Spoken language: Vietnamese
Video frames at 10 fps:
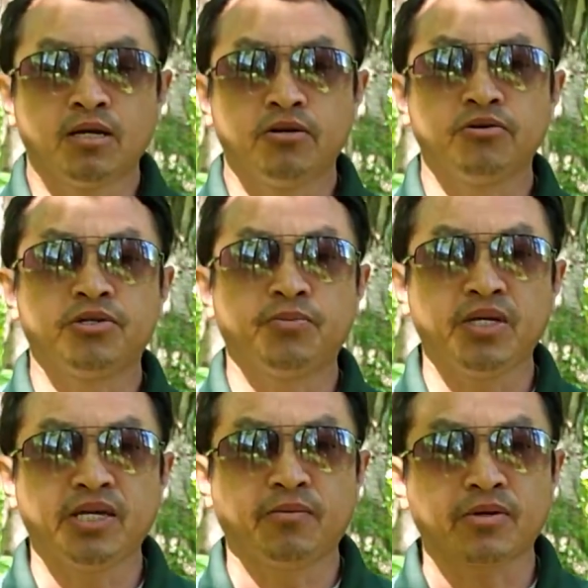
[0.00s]
nếu chỉ
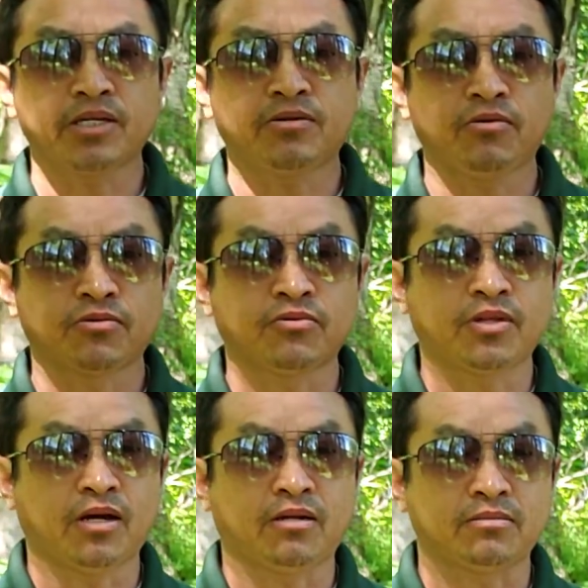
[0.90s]
mỗi nhiều một khi cho những thông
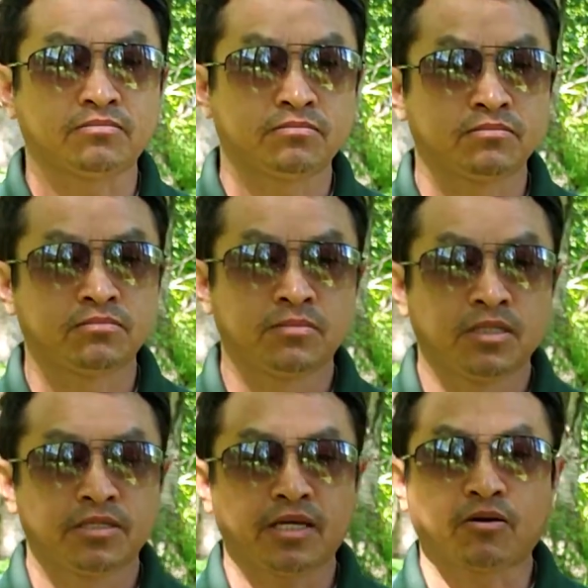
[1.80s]
đó,
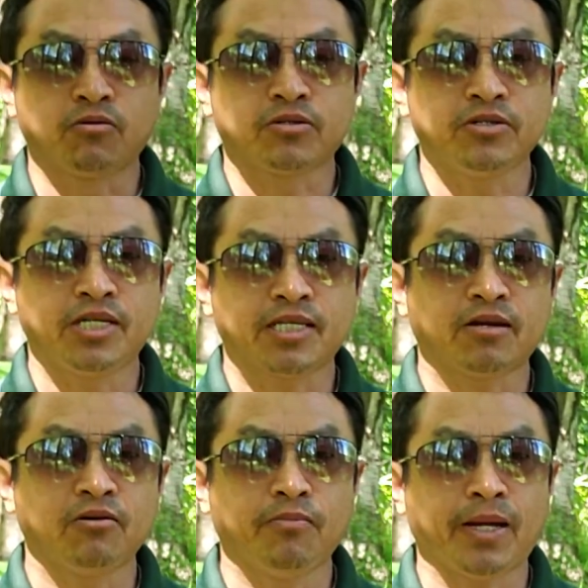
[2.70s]
thì cú tương thiệt
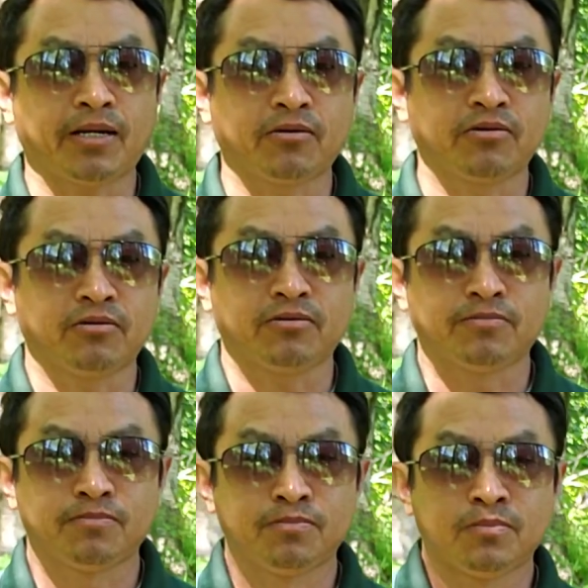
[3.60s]
tại lúc bây đâu nữa
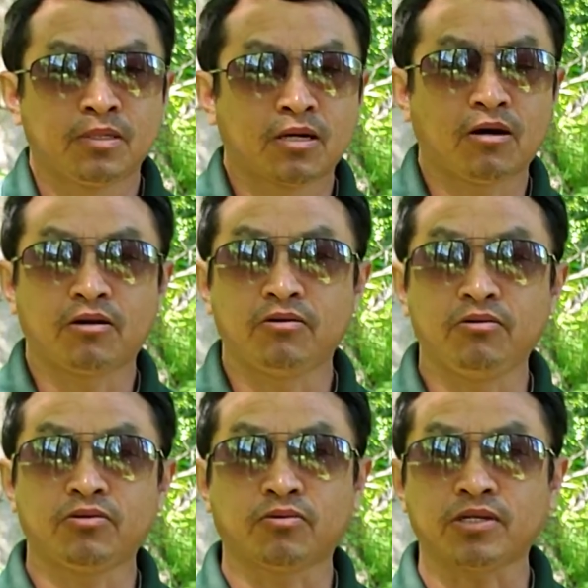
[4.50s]
còn
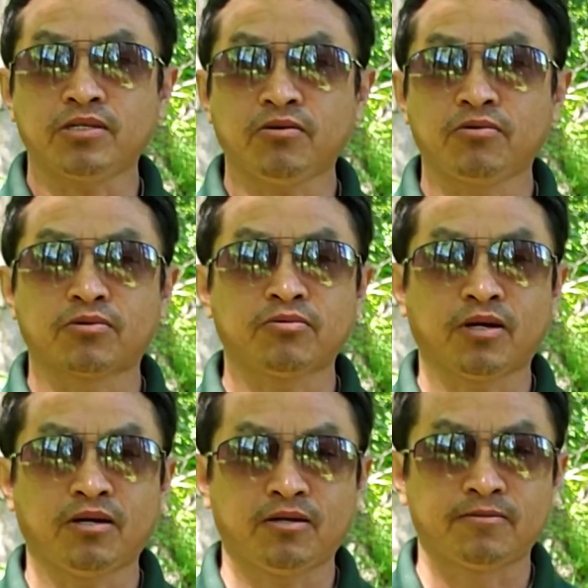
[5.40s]
nếu có khi cho những thông
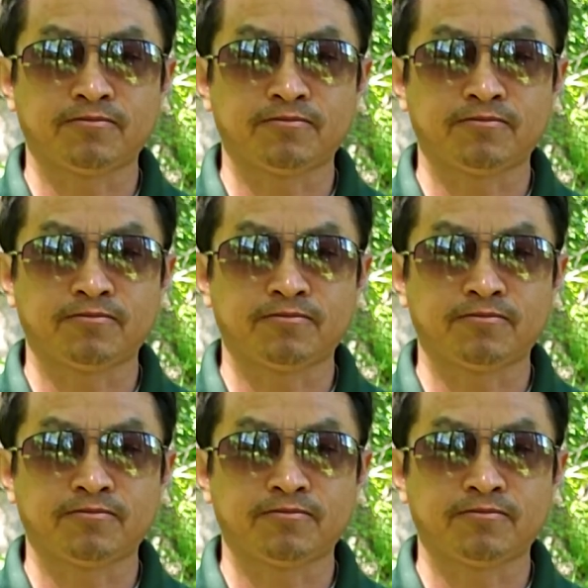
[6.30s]
đạo